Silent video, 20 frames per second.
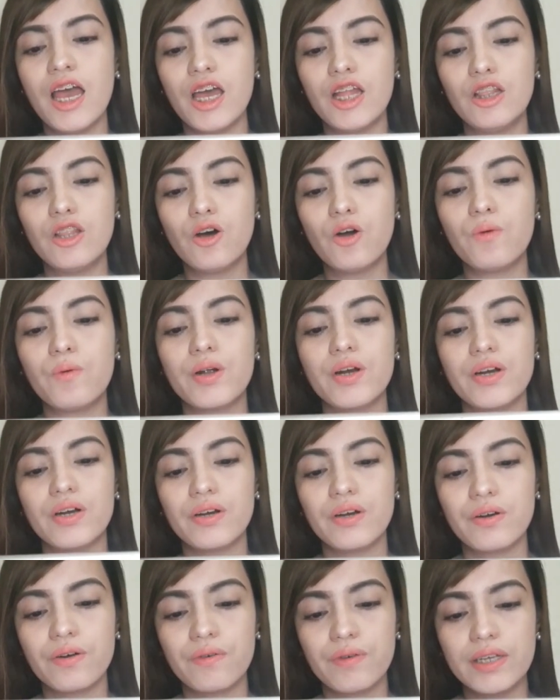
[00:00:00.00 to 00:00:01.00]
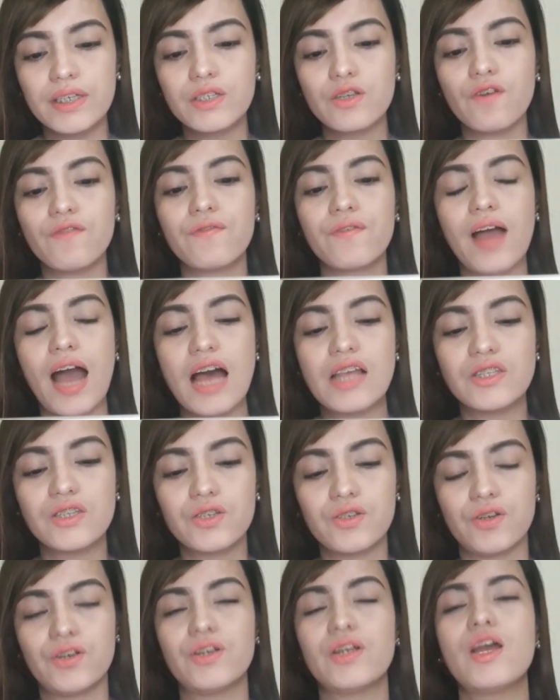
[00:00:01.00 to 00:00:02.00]
and lower risk of
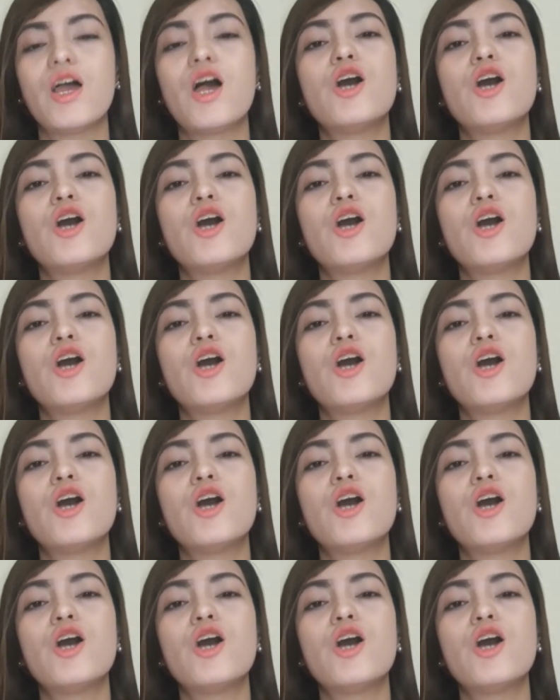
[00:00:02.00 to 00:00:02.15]
cancer.